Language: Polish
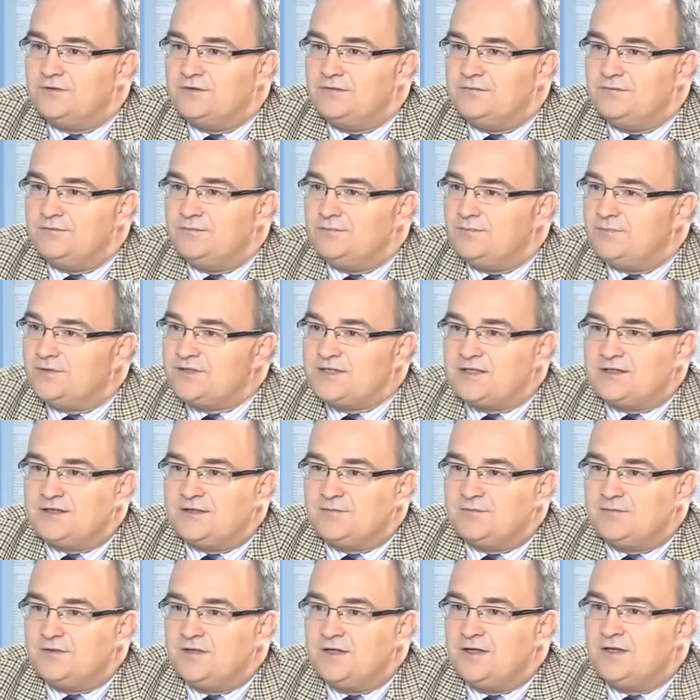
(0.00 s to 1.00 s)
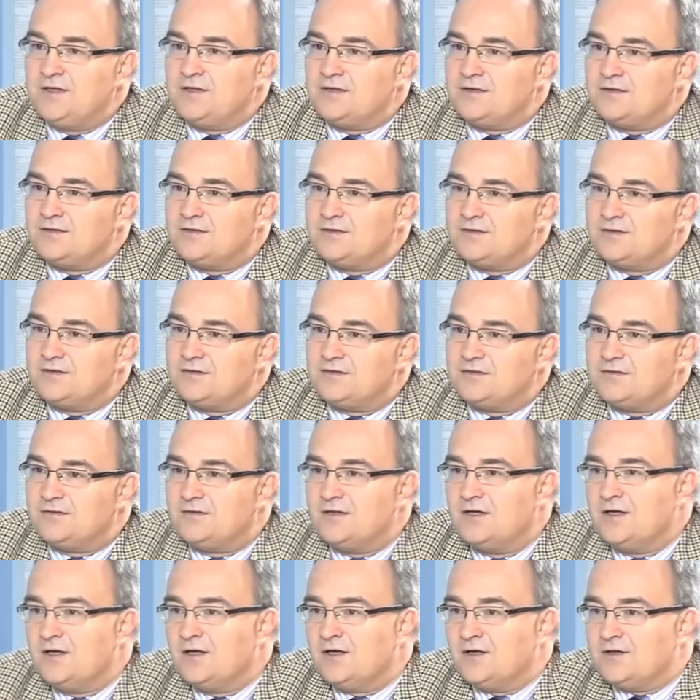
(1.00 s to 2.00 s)
i poza tym y,
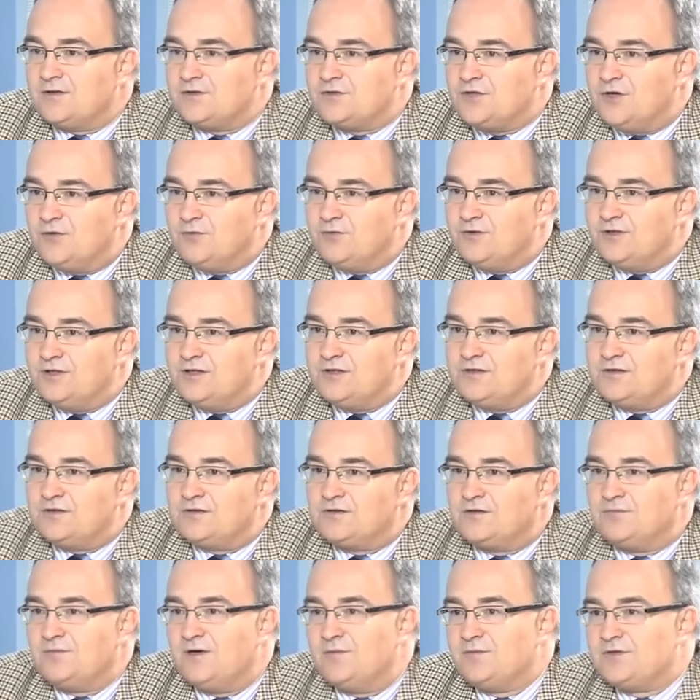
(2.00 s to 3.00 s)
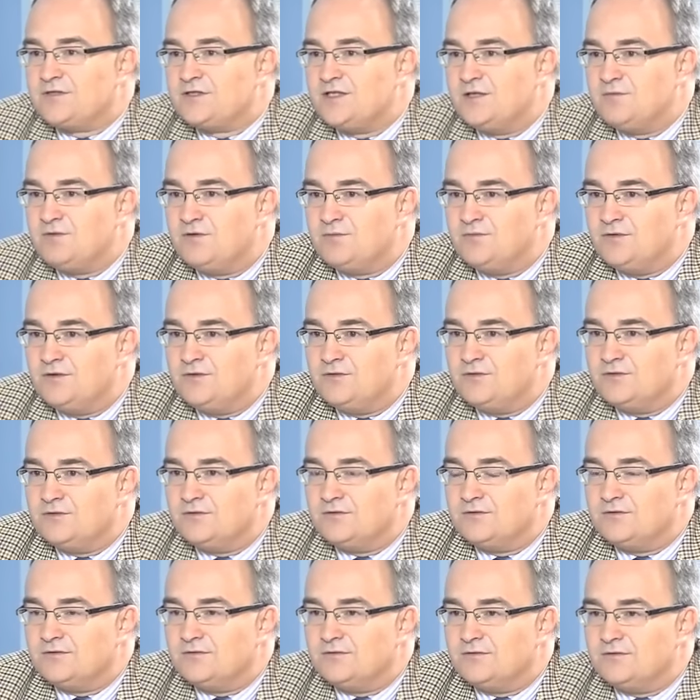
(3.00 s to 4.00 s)
czołgi to mamy z
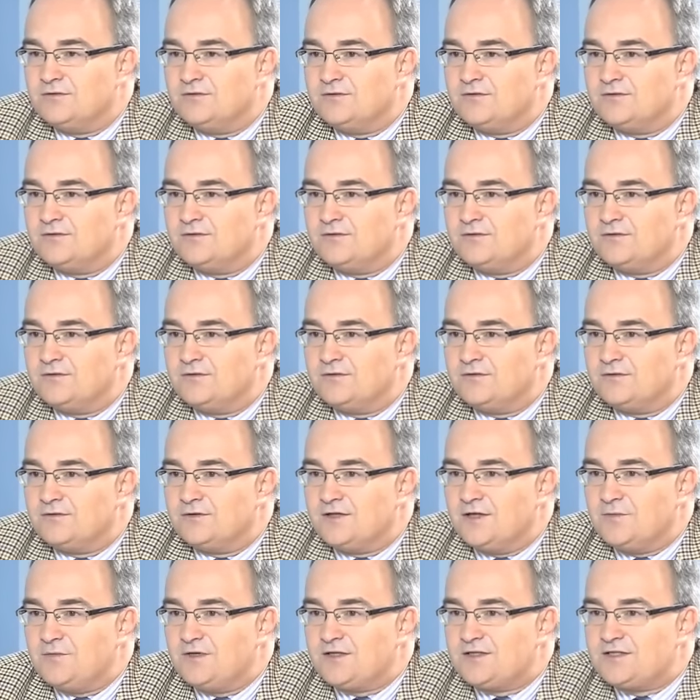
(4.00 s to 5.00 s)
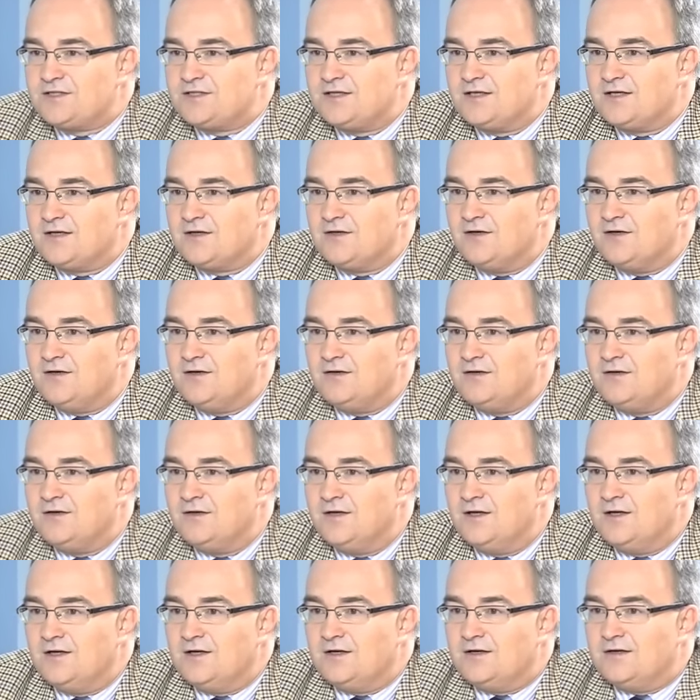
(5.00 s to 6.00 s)
demobilu y, niemieckiego,
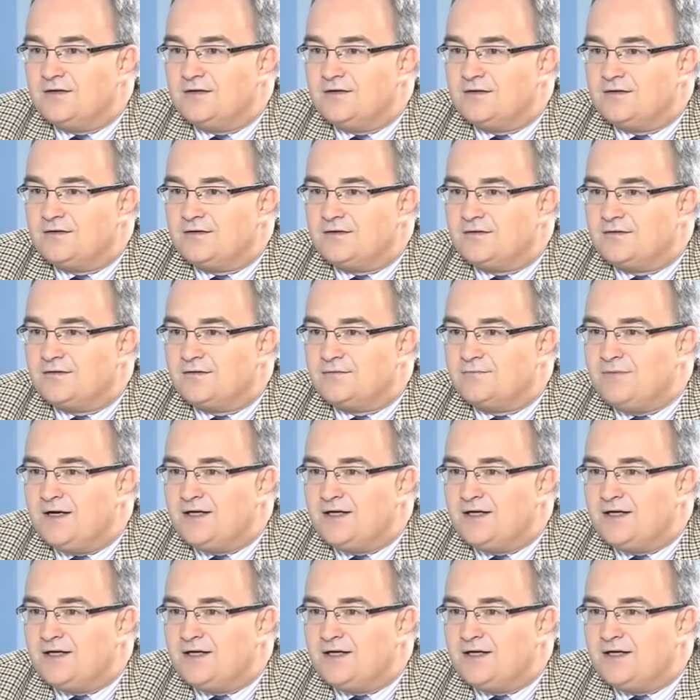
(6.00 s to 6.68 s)
y,